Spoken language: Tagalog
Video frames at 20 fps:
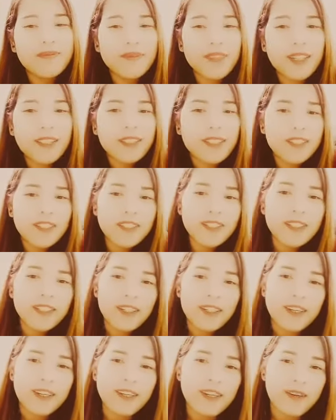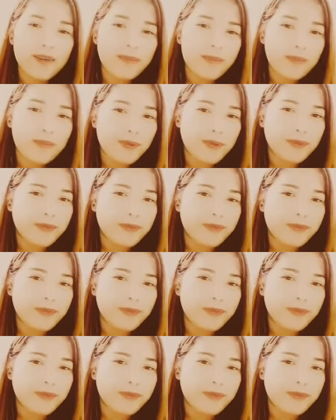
Tigtitin real lang po.